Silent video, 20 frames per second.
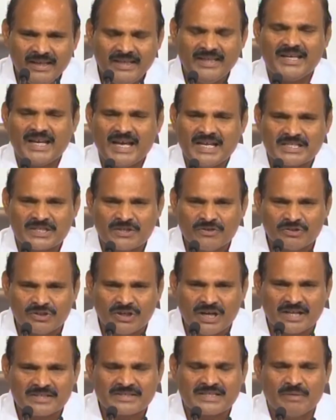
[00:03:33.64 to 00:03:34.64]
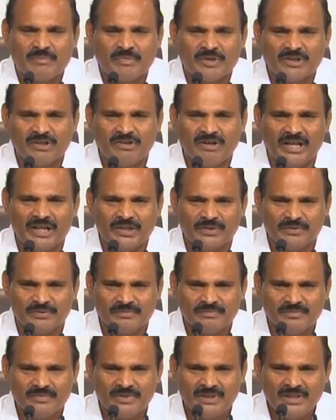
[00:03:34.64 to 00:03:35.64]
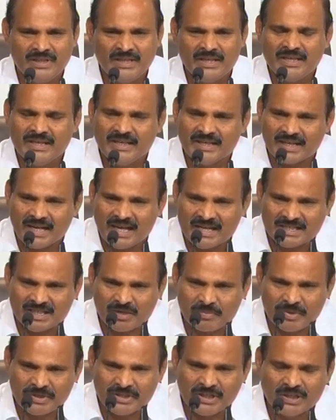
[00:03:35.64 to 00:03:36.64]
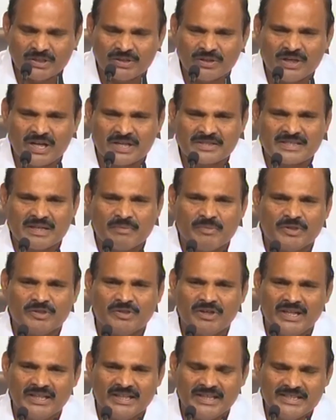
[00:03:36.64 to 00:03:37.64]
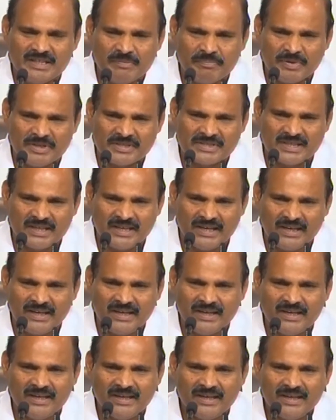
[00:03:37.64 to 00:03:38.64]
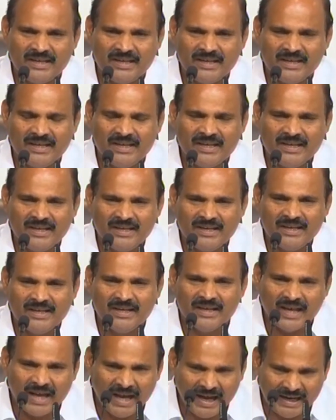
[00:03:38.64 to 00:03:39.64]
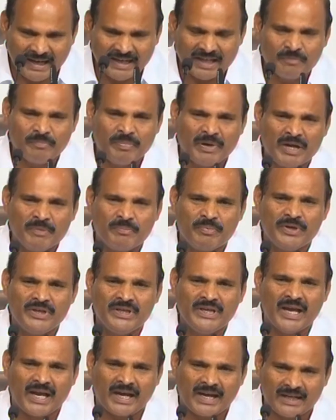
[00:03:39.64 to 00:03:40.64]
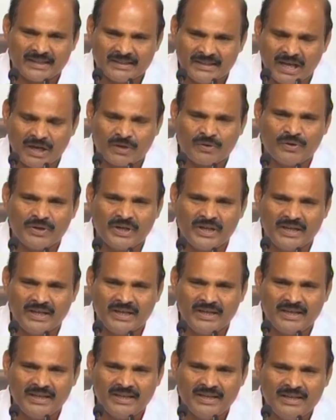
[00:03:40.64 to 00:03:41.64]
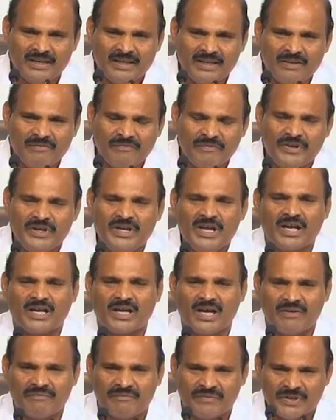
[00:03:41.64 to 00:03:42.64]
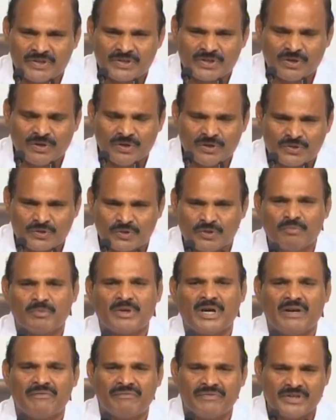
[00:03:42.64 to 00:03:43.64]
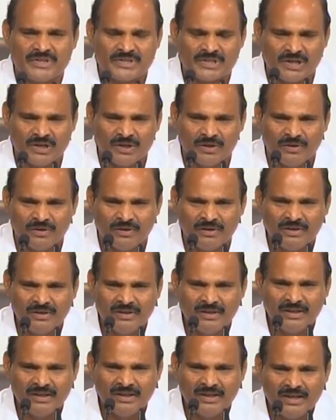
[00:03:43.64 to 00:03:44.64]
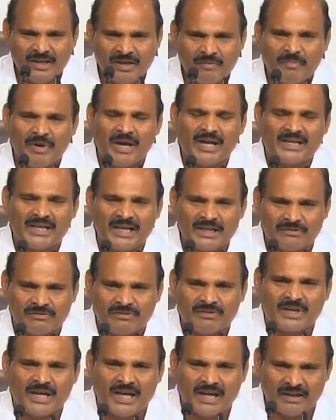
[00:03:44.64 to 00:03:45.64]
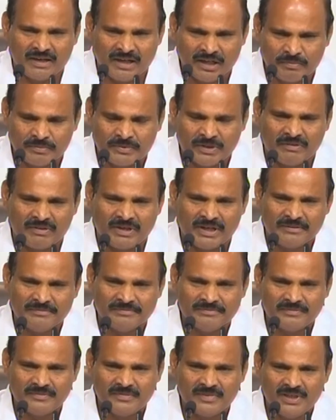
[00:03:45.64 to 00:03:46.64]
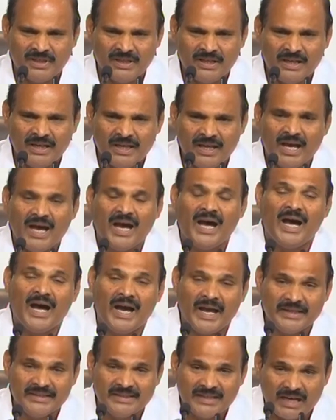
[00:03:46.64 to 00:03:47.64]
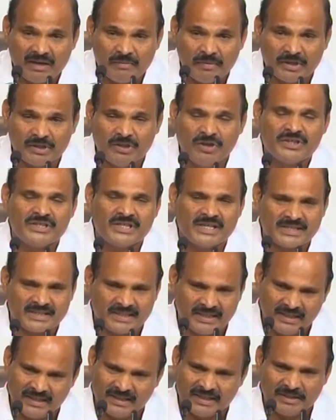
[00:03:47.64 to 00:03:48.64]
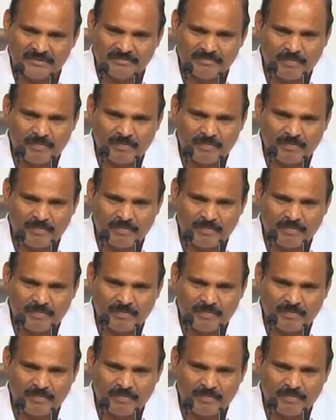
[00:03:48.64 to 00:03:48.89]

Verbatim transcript: ఈ రాష్ట్రంతో నాకు సంబంధం లేదు ఈ రాష్ట్ర ప్రజలతో నాకు సంబంధం లేదని చెప్పేసి అక్కడికి పారిపోయి అక్కడ దాక్కుని వీడియో కాన్ఫరెన్స్లో జూమ్ కాన్ఫరెన్స్లో మాట్లాడుతూ కాలం గడుపుతా ఉన్నాడు ఆ హైదరాబాద్లో చేస్తాడంట